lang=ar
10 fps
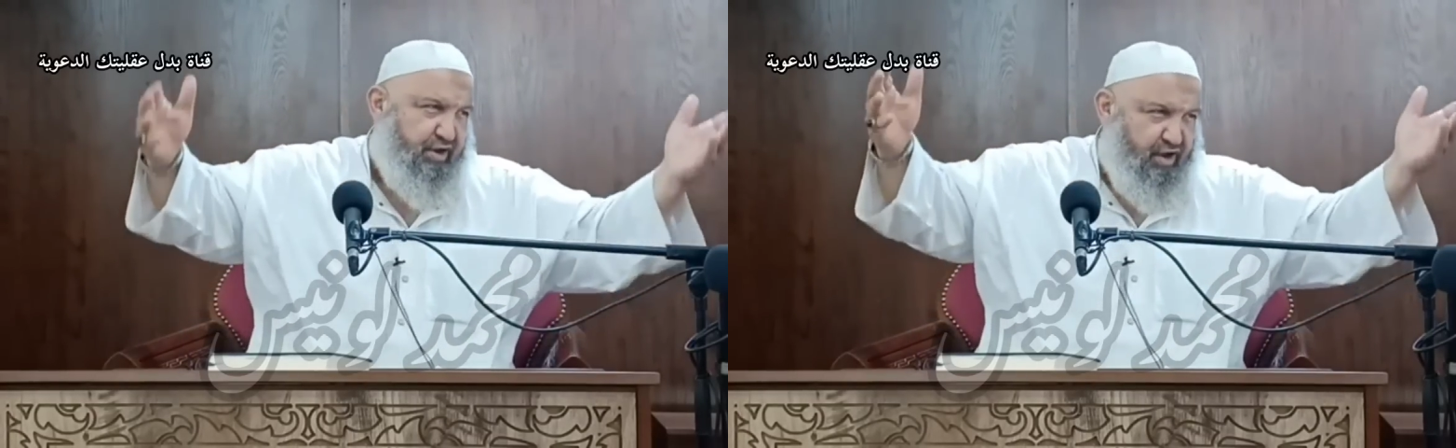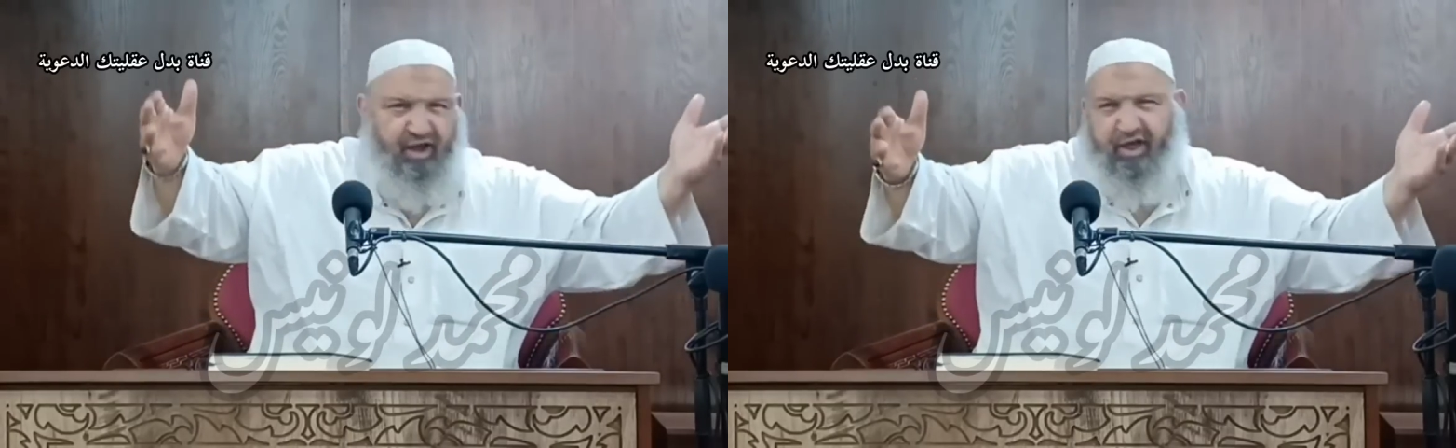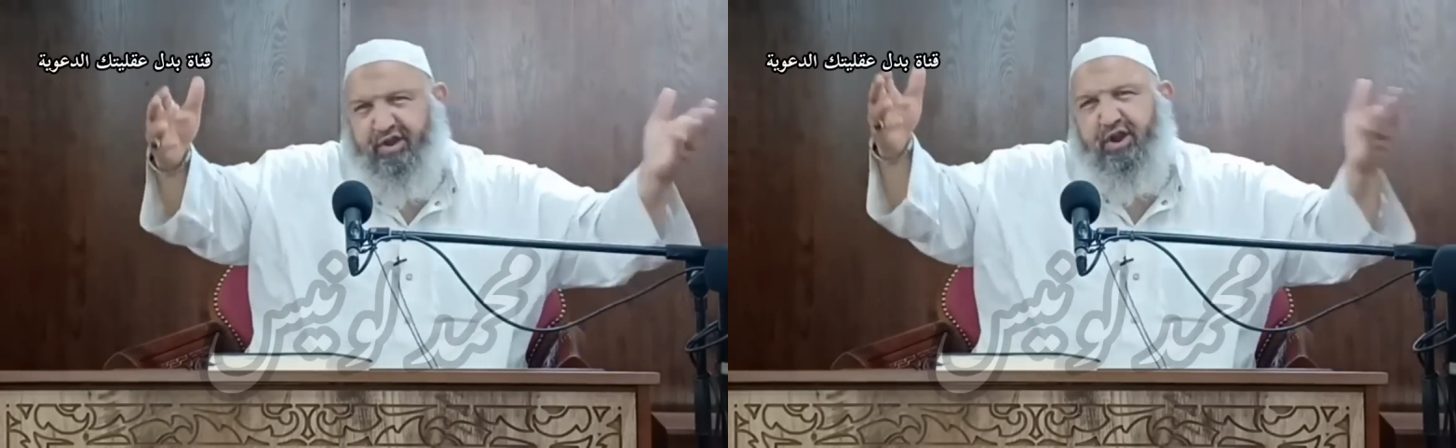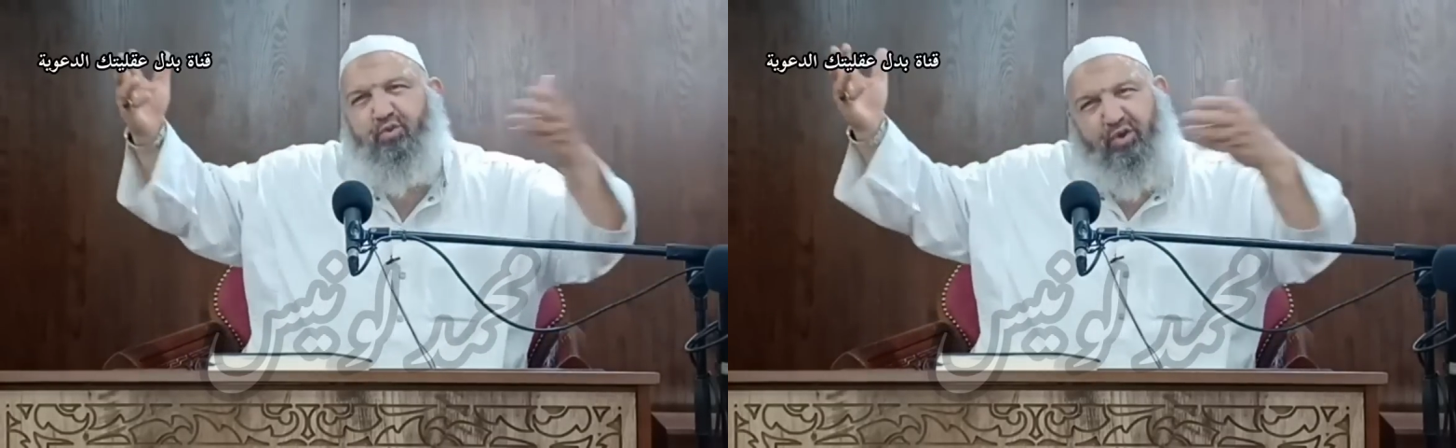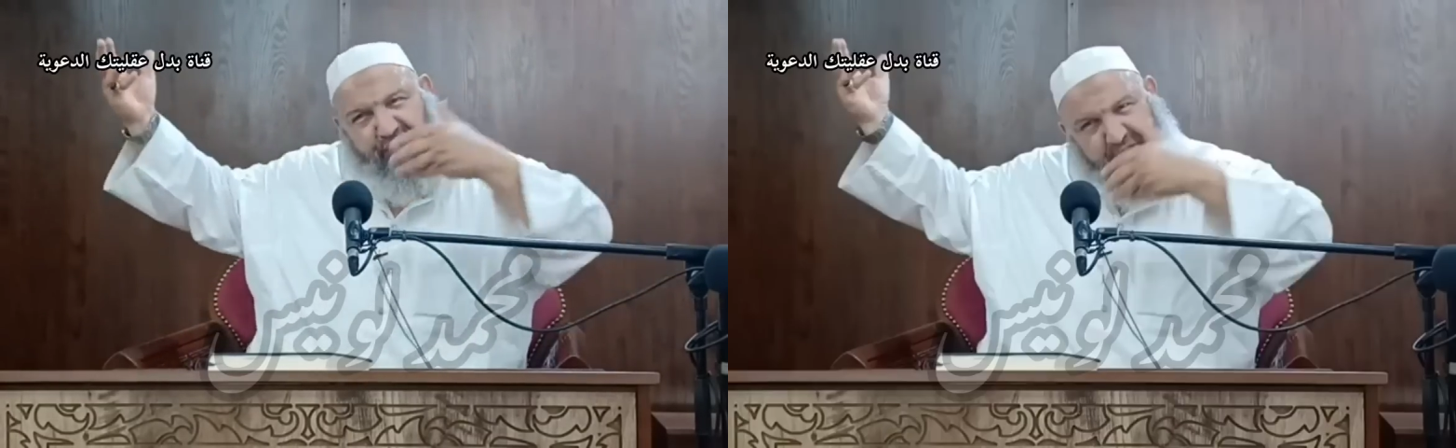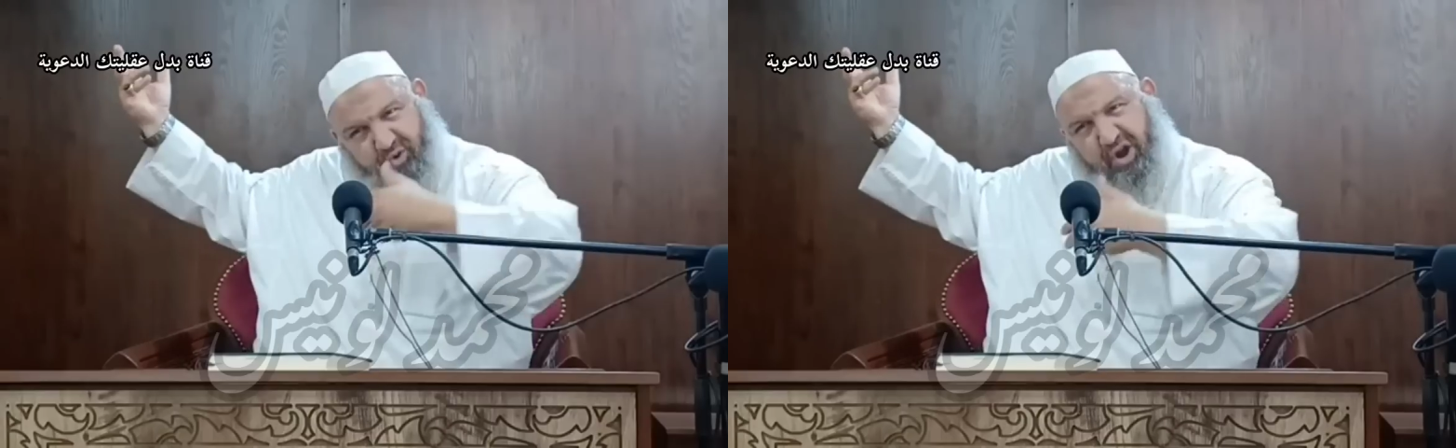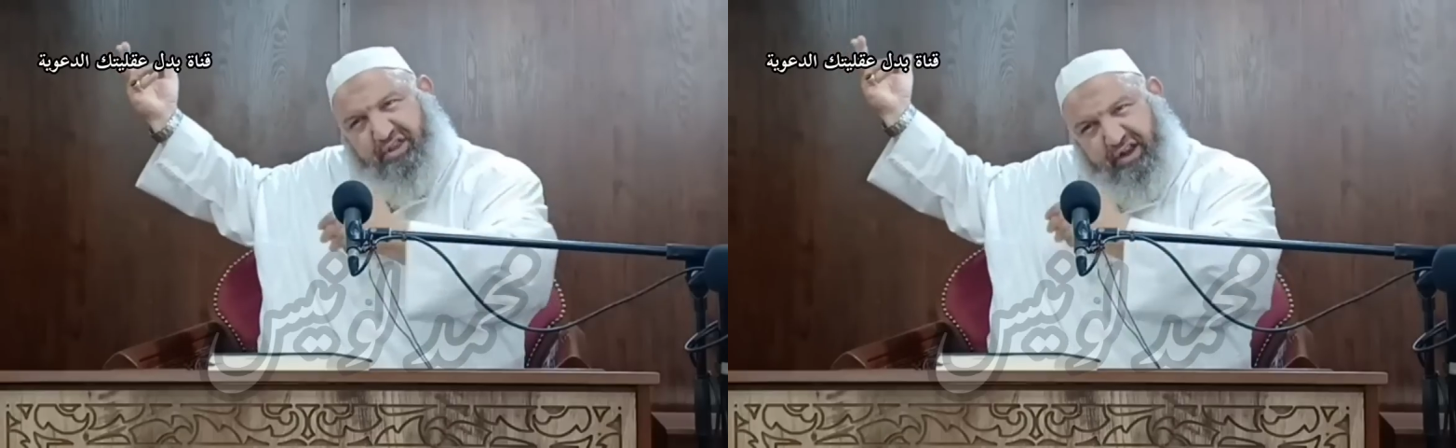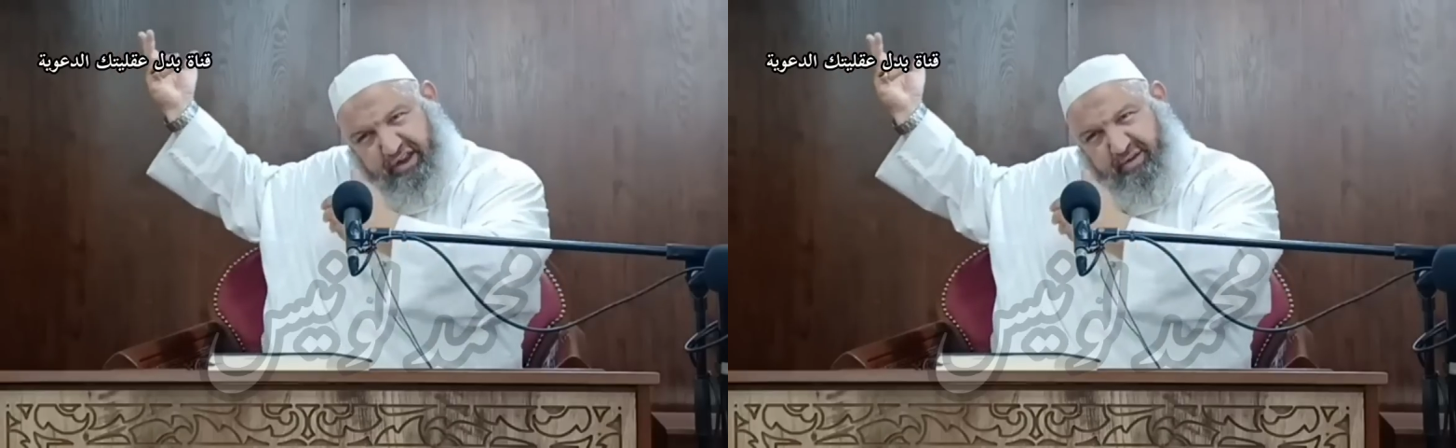الذين تعظمون
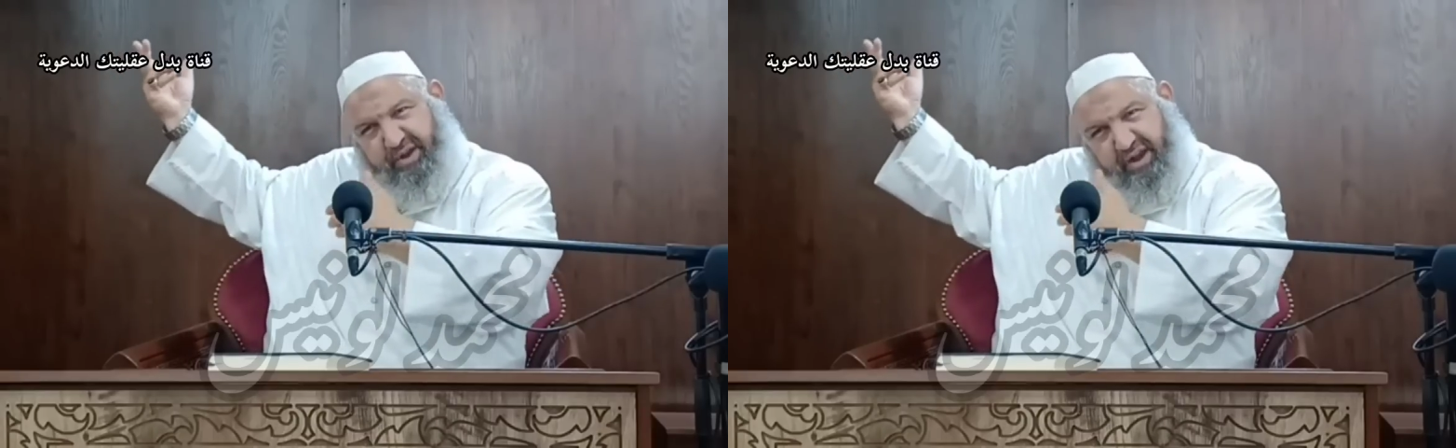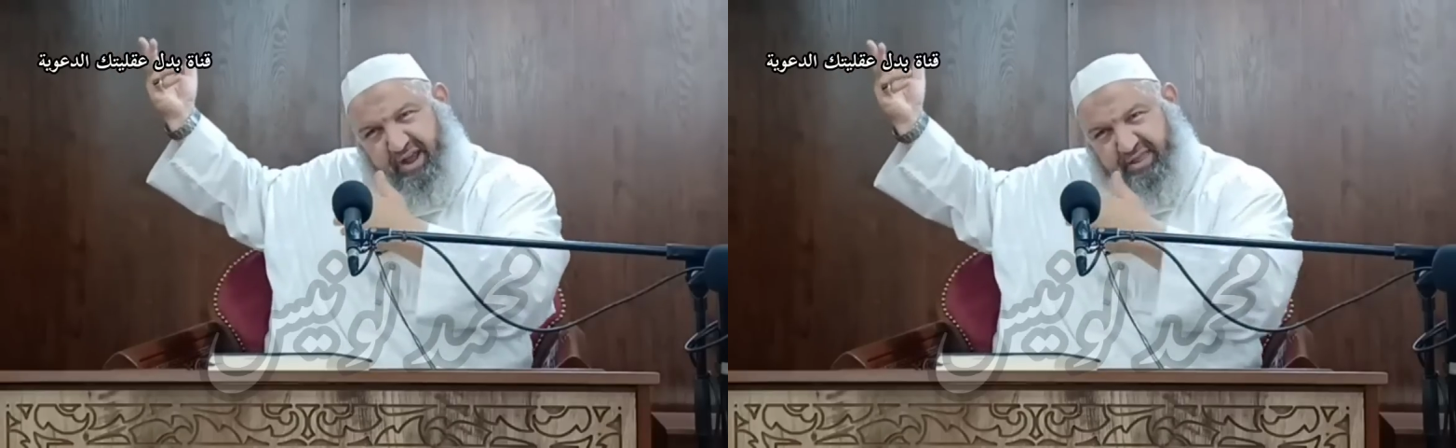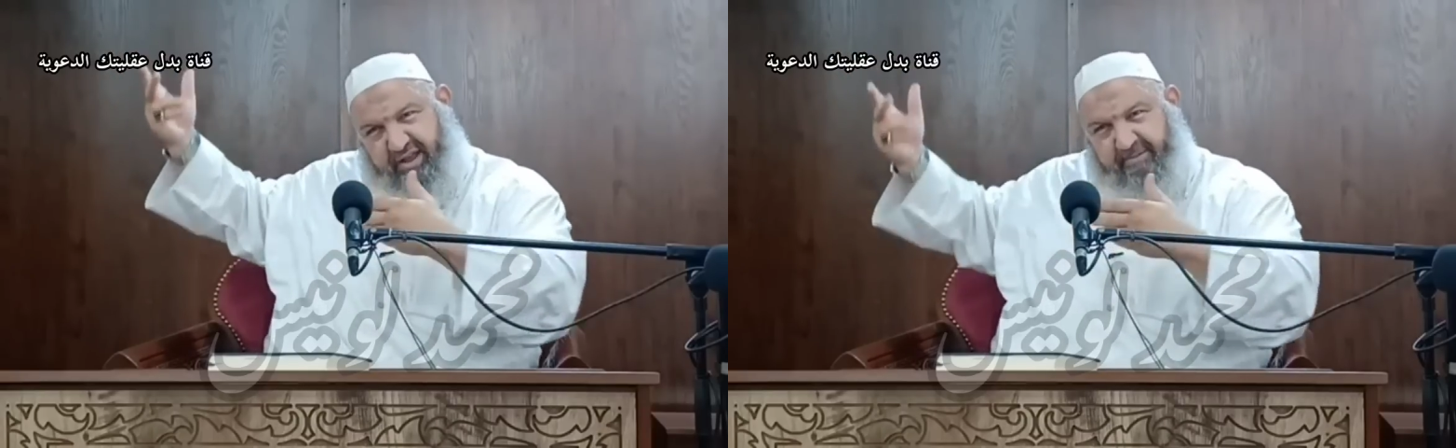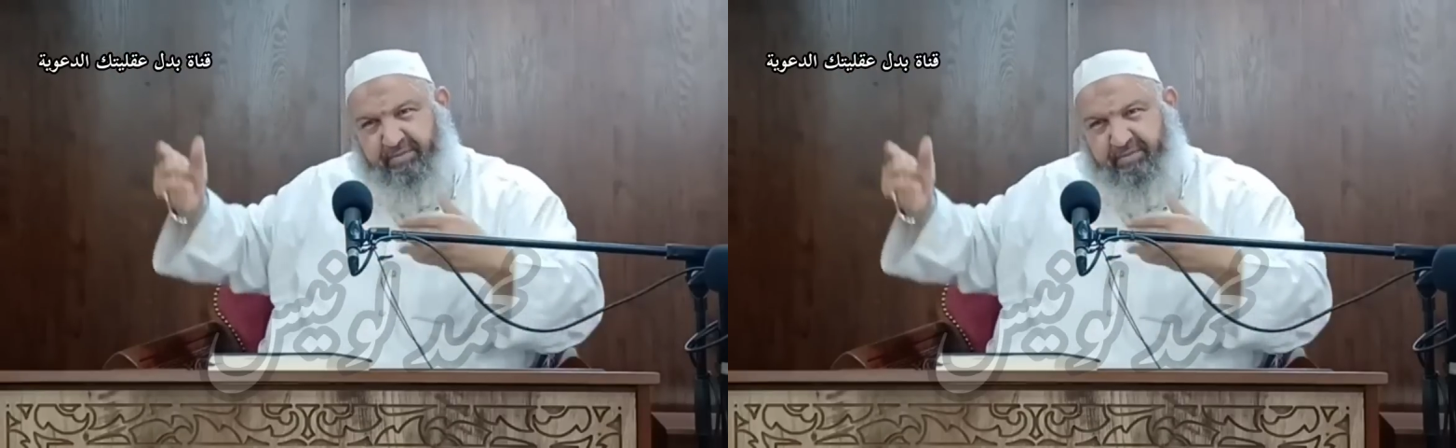تلك البلاد